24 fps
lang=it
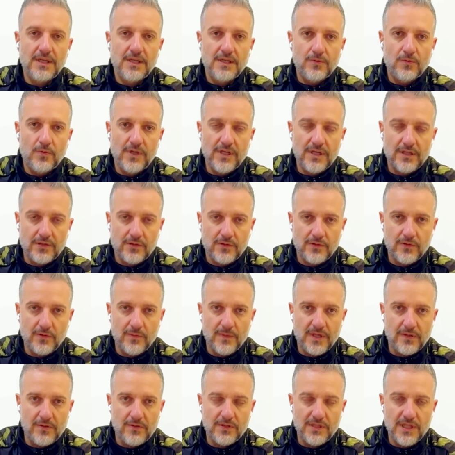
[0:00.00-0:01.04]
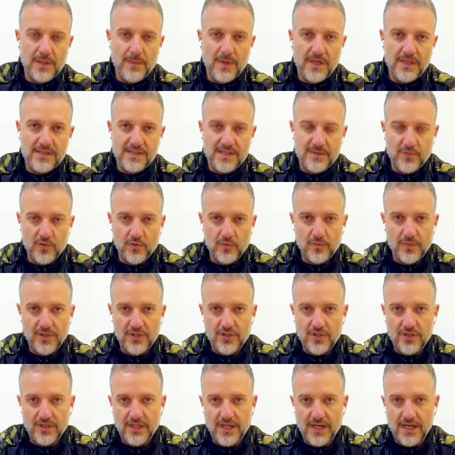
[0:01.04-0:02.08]
qui a Roma con i mezzi
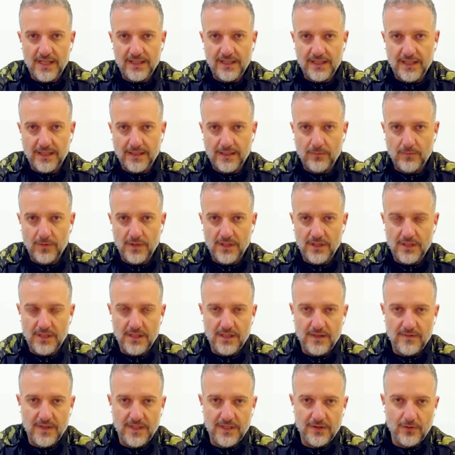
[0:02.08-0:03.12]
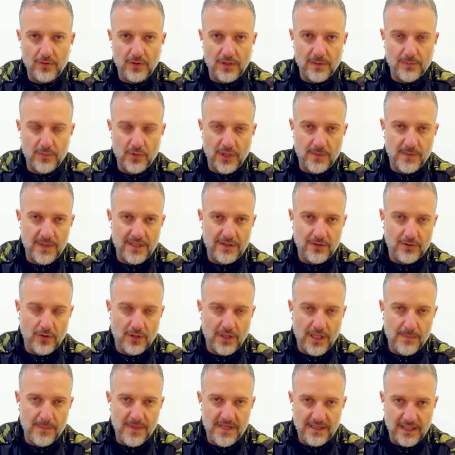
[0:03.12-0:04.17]
pubblici di ADAC, quindi avendo l'abbonamento
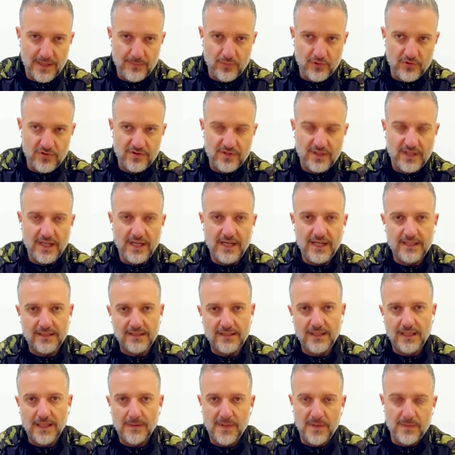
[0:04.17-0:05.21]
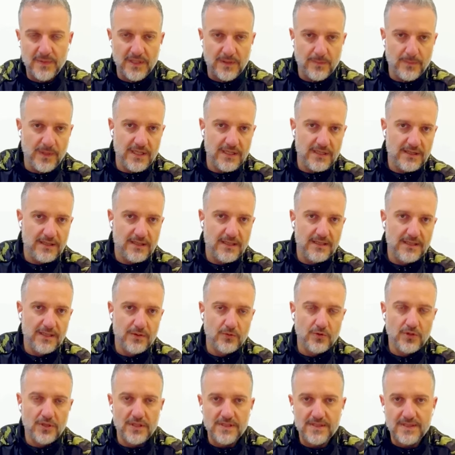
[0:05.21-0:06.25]
alla Metrobus Card che mi permette di
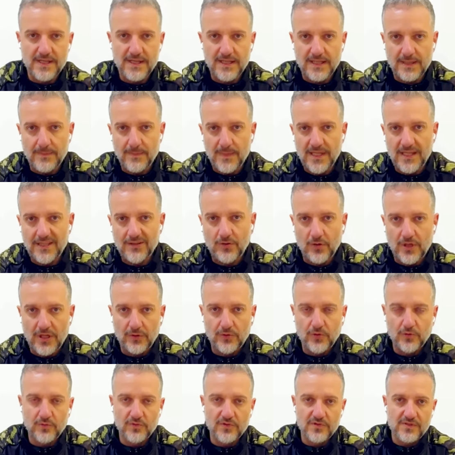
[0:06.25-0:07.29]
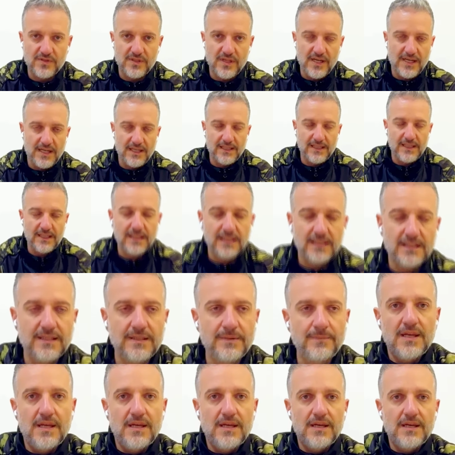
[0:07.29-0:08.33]
utilizzare metro e autobus ADAC,
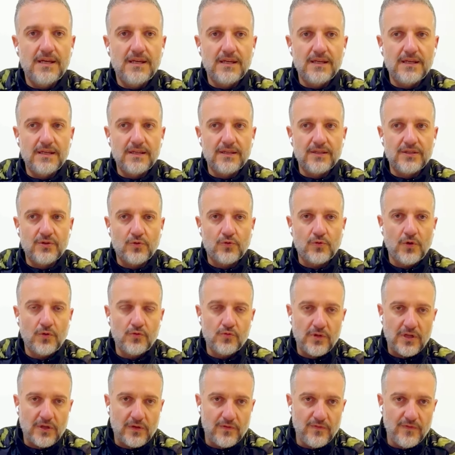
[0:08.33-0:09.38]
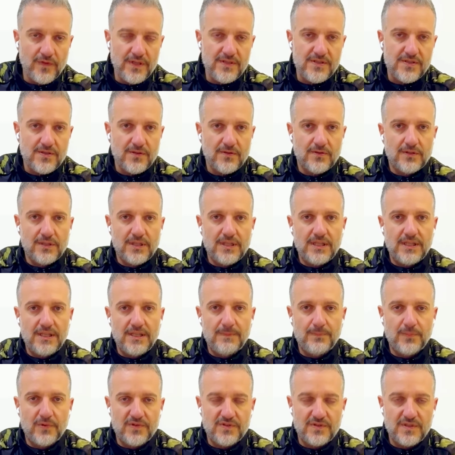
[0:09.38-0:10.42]
eh, con una convenzione è
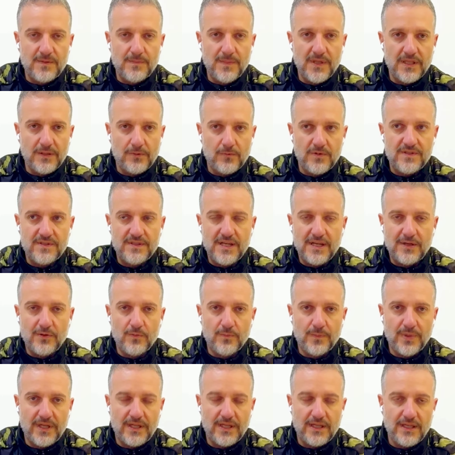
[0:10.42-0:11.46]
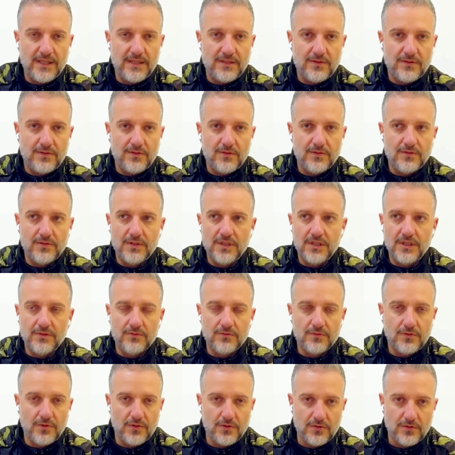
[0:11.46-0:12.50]
possibile acquistare un pacchetto di
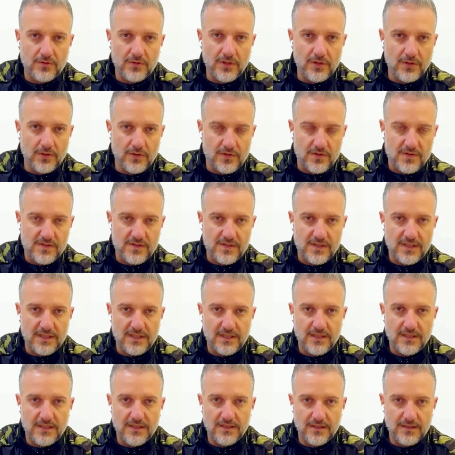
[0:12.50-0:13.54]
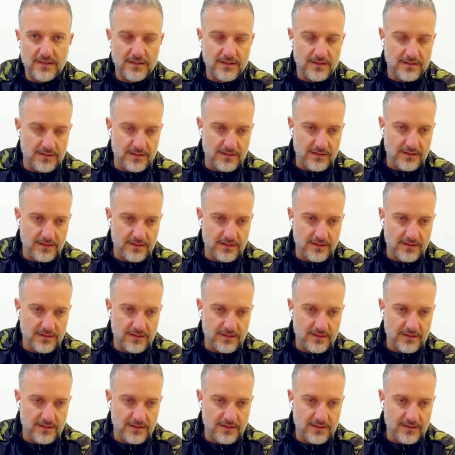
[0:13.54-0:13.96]
un tot di corse eh,